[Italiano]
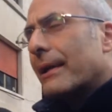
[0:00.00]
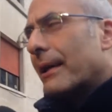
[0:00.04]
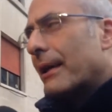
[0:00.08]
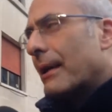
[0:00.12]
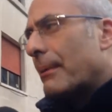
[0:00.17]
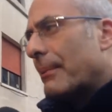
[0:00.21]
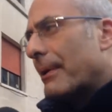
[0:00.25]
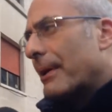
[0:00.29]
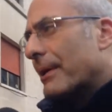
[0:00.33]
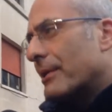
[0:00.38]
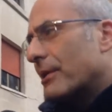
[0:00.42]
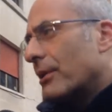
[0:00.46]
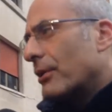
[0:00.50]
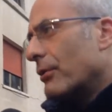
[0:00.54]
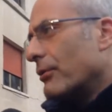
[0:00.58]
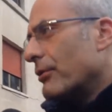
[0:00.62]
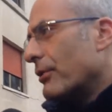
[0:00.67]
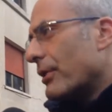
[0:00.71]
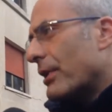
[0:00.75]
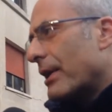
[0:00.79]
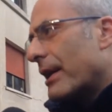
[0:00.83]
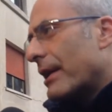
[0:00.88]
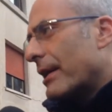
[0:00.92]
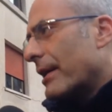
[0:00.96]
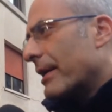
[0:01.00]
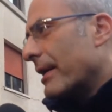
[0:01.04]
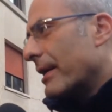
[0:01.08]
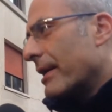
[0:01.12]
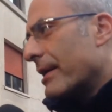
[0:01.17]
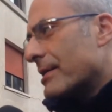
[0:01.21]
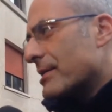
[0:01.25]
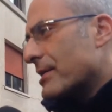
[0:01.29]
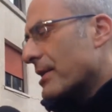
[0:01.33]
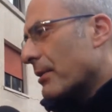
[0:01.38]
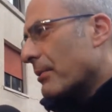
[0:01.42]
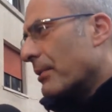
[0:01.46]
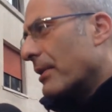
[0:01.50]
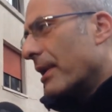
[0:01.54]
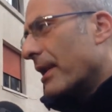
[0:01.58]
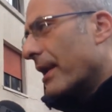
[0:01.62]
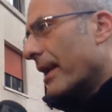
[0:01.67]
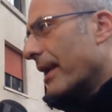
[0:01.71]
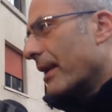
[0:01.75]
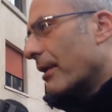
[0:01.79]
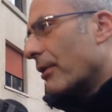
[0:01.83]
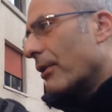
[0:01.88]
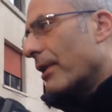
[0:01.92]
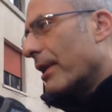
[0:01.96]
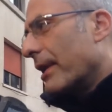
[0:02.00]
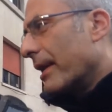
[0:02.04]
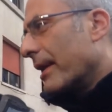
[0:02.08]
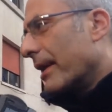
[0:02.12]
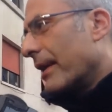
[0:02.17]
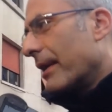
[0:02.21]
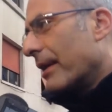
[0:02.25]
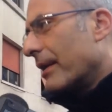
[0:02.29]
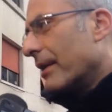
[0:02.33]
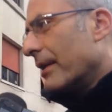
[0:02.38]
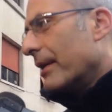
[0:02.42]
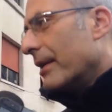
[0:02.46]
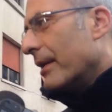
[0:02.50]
alla parte alluvionale segue le regole